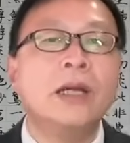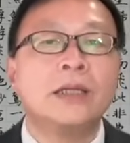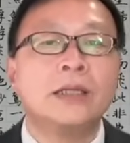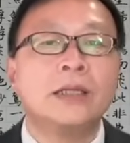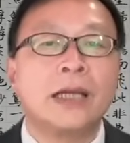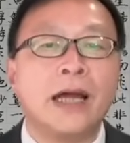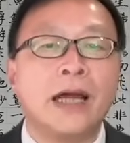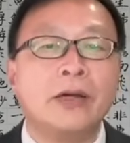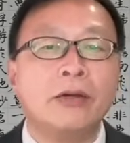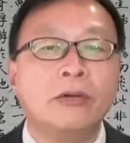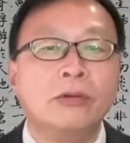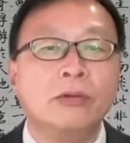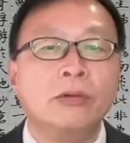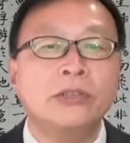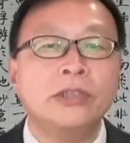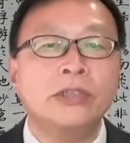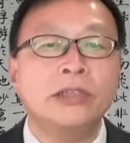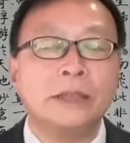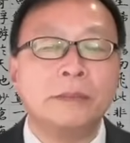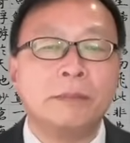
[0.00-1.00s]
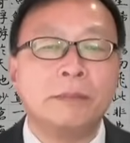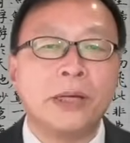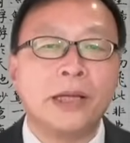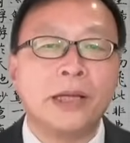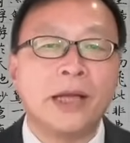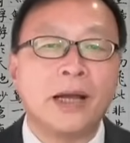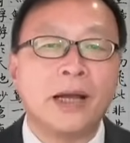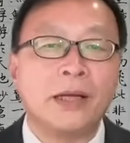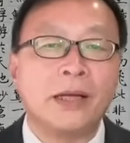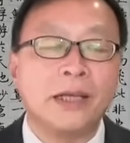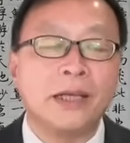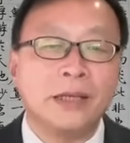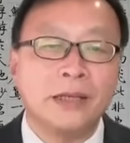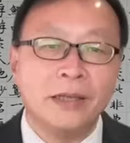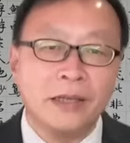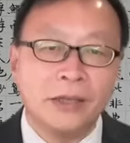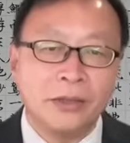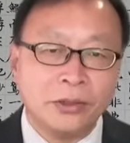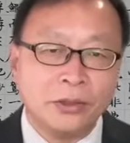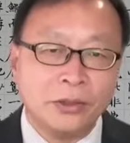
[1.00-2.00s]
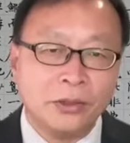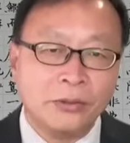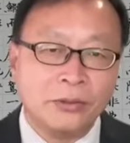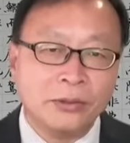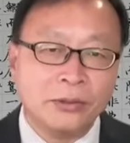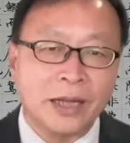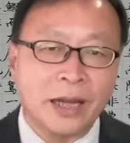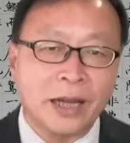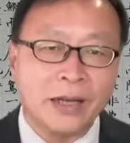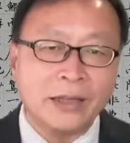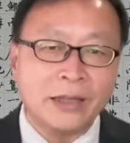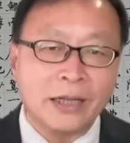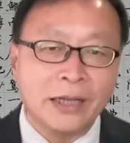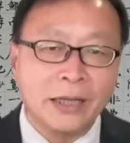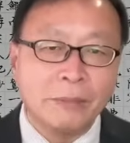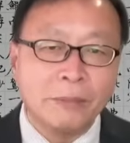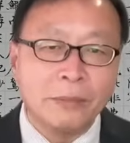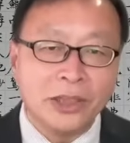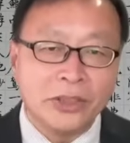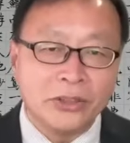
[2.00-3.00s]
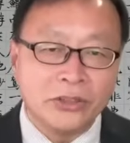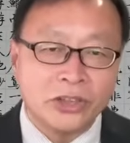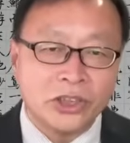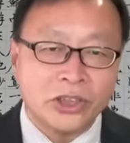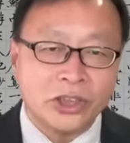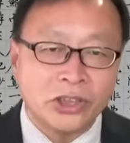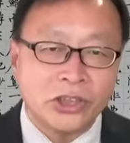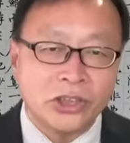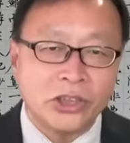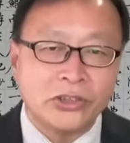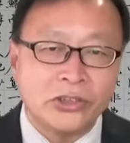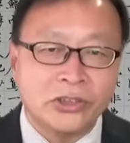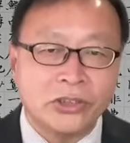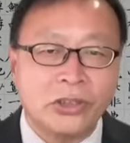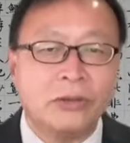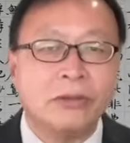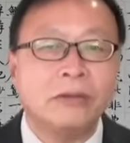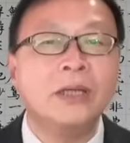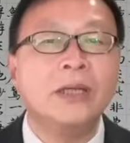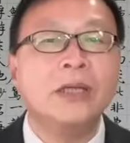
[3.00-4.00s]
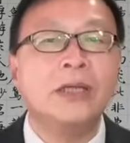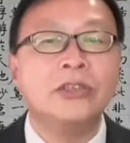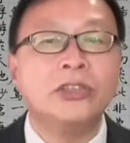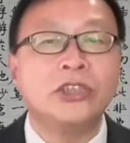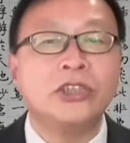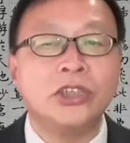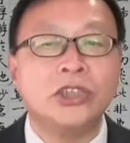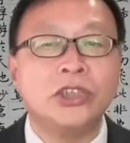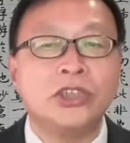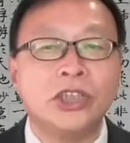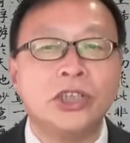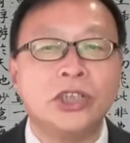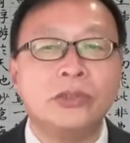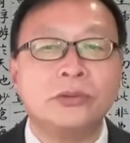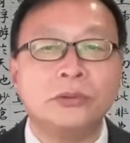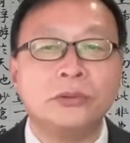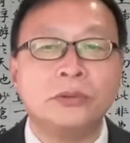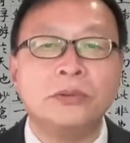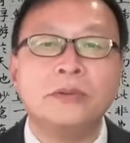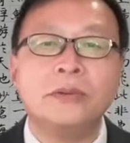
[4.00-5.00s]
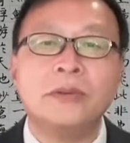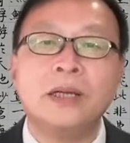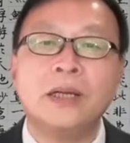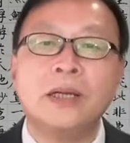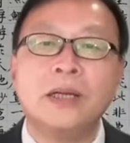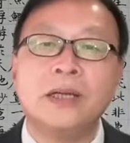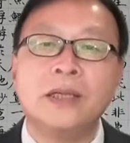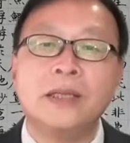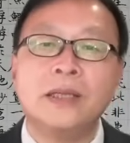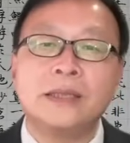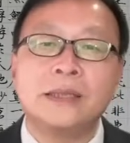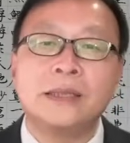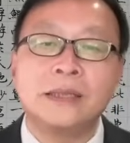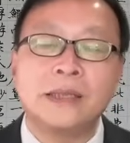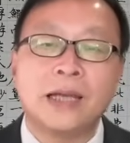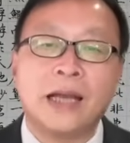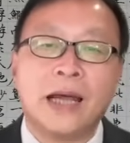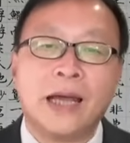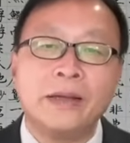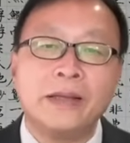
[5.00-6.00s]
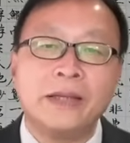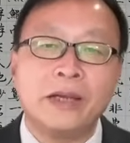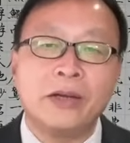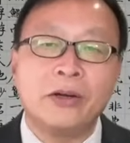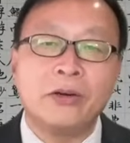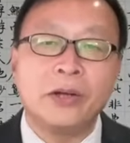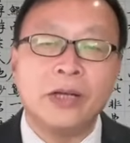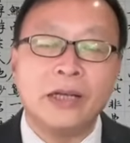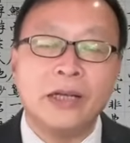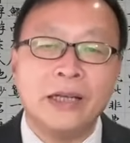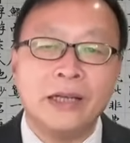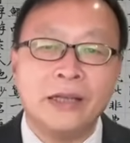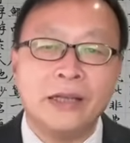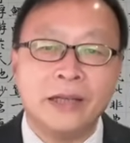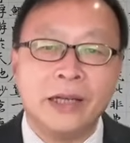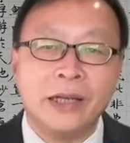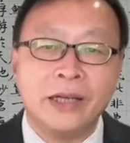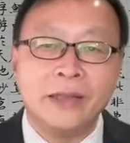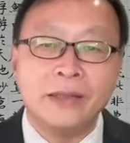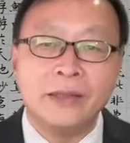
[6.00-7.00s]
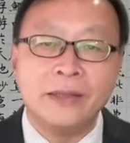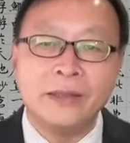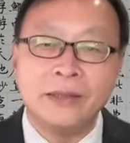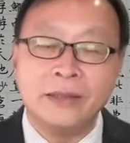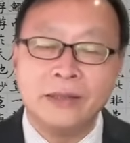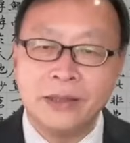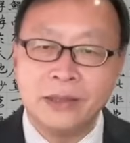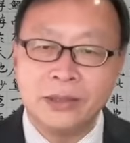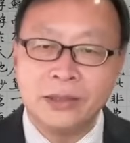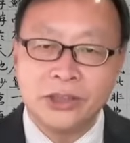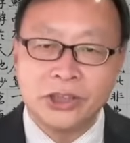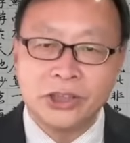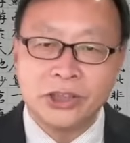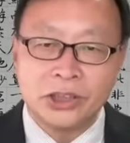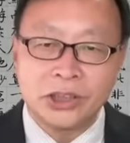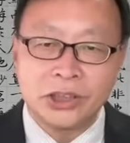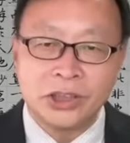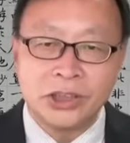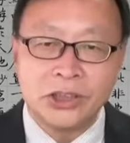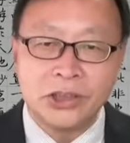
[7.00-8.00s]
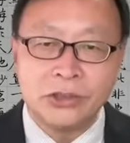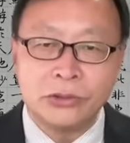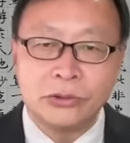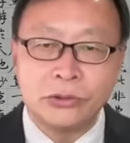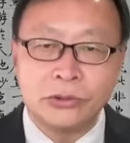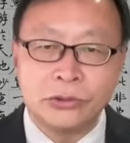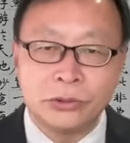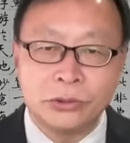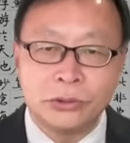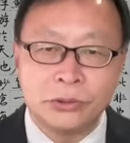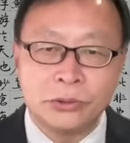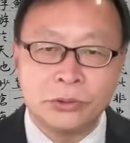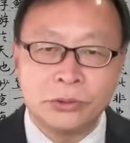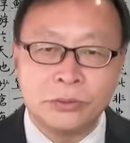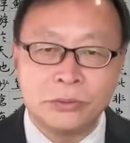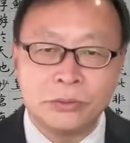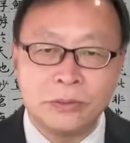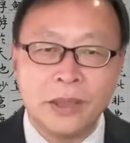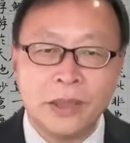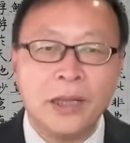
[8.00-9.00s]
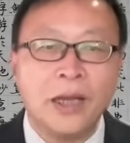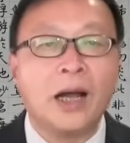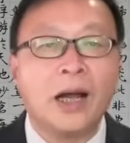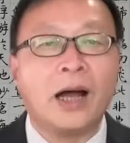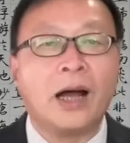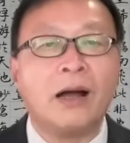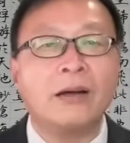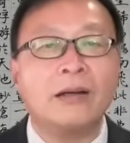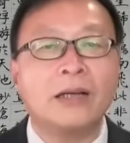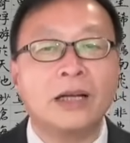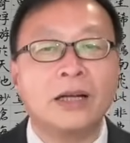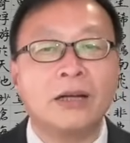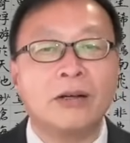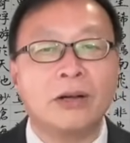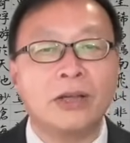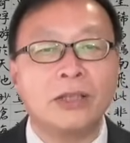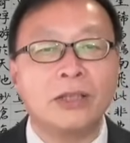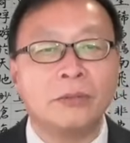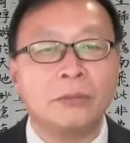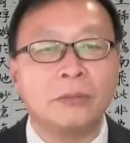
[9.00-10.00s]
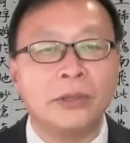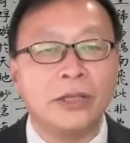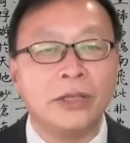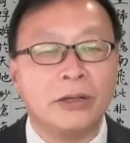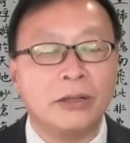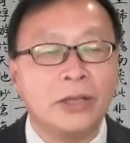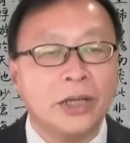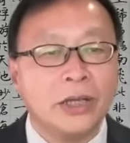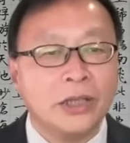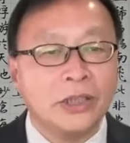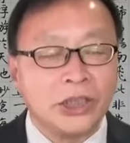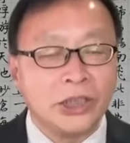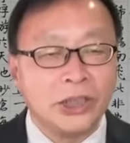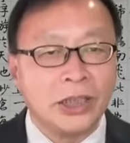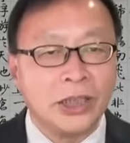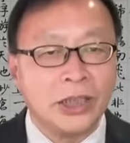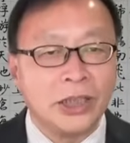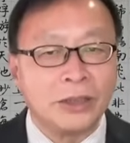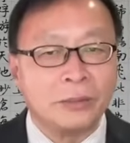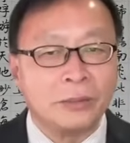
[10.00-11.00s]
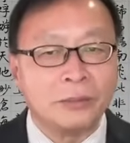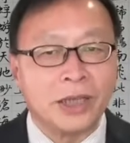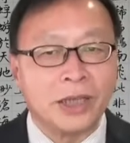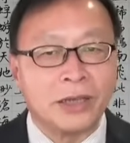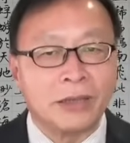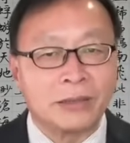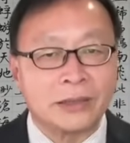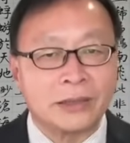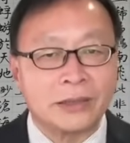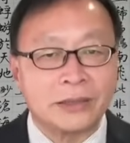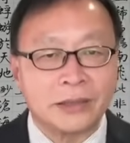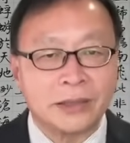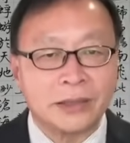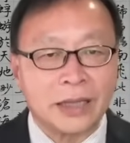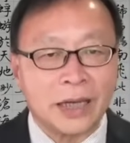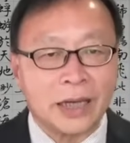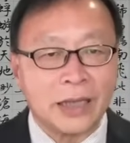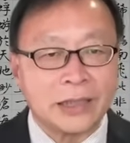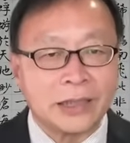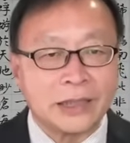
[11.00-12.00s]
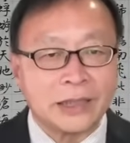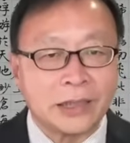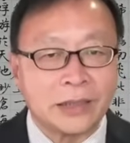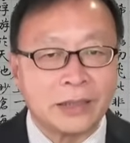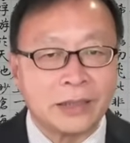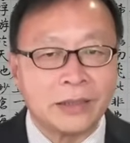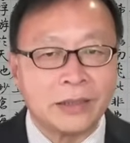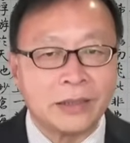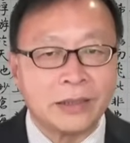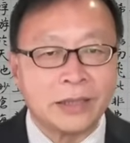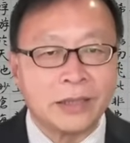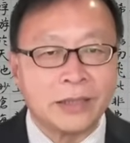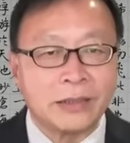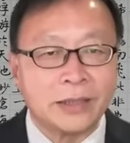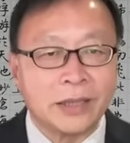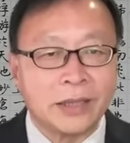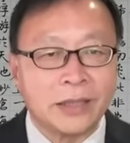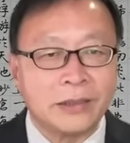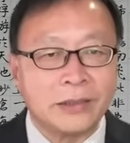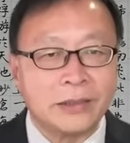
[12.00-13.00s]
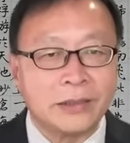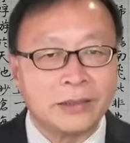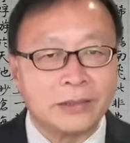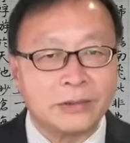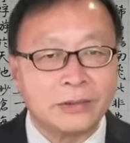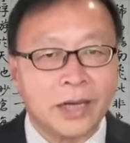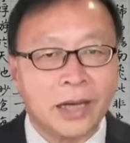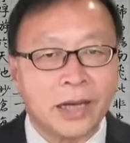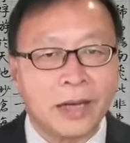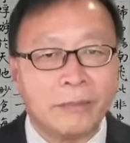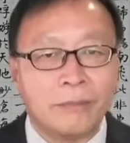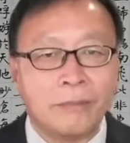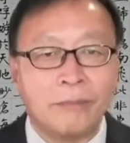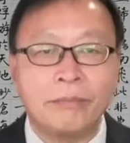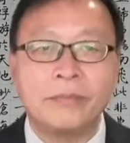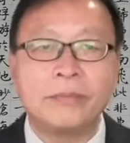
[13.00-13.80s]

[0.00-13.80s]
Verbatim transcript: 但如自不量力，勇当革命旗手，其结局自然也会令人唏嘘。好，各位观众朋友，今天的节目到此，感谢您的收看。